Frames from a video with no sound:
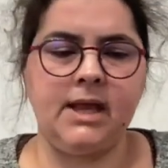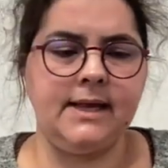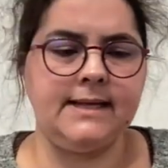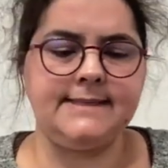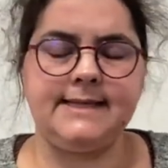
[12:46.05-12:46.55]

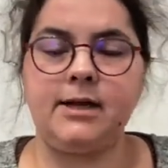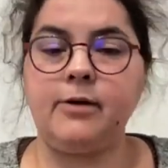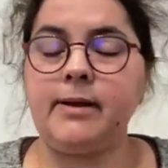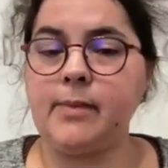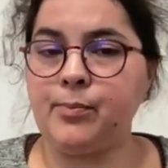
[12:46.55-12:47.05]
C'est quand
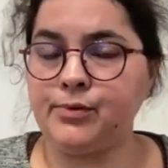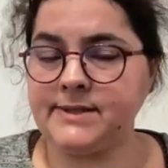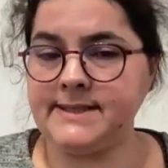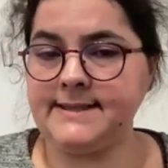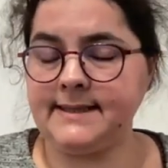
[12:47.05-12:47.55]
même un petit
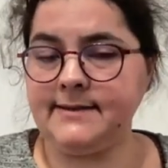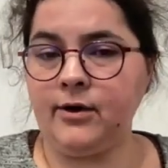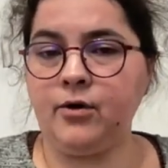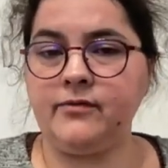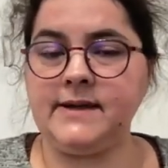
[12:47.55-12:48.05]
seigneur,
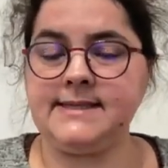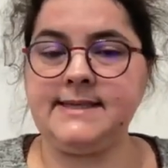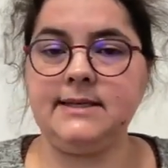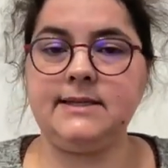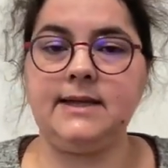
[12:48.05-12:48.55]
on va dire.
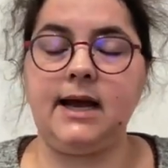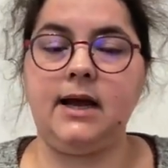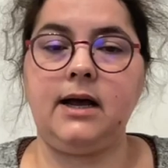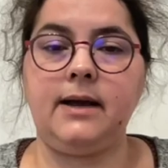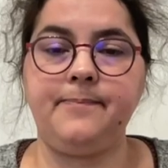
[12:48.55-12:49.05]
Il
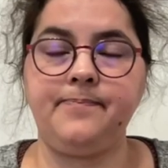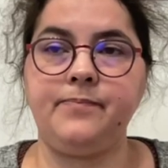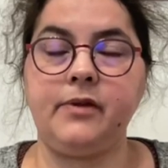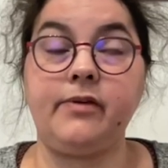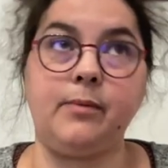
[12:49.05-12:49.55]
a. Hum,
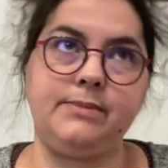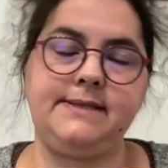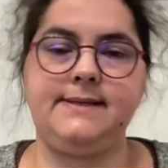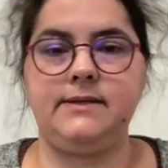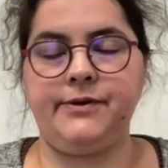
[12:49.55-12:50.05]
enfin, un petit
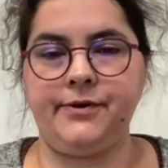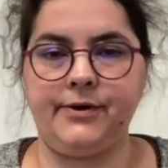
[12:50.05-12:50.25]
seigneur